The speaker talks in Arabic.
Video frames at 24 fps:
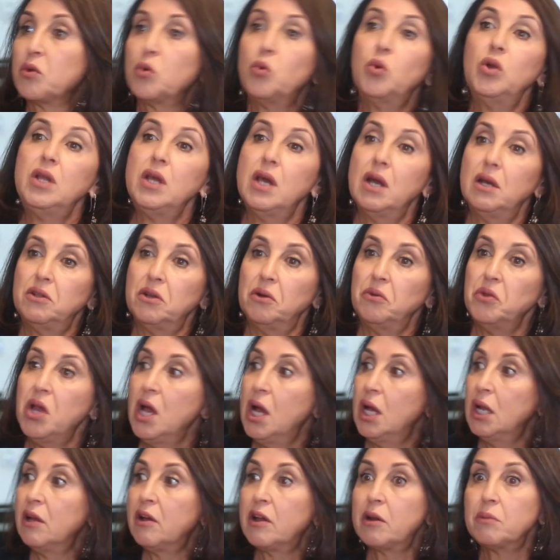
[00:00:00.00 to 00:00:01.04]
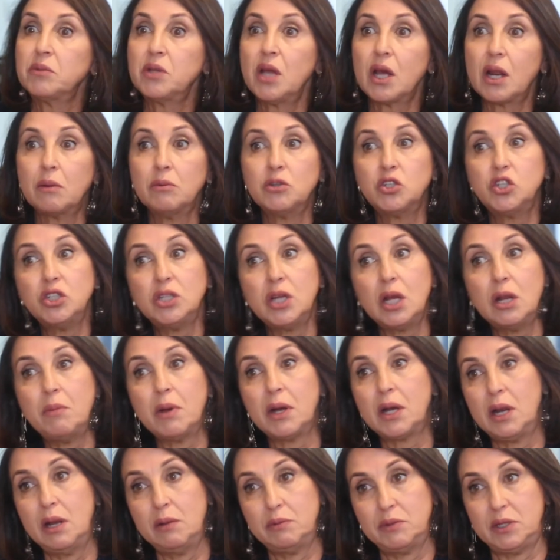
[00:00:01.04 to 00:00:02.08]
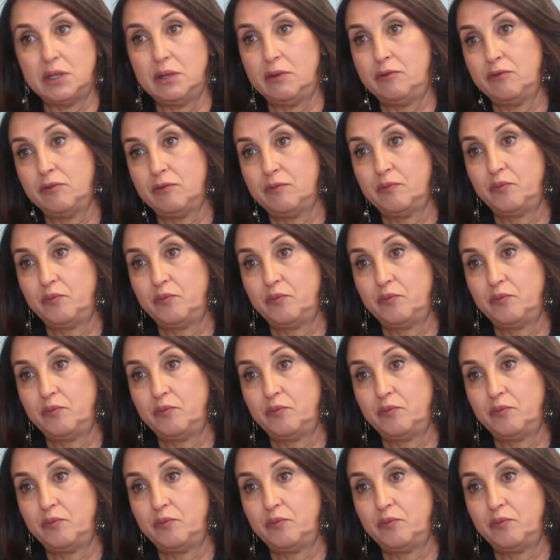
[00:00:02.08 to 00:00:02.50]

ولهذا رمضان راه ماشي ديال الماكله بزاف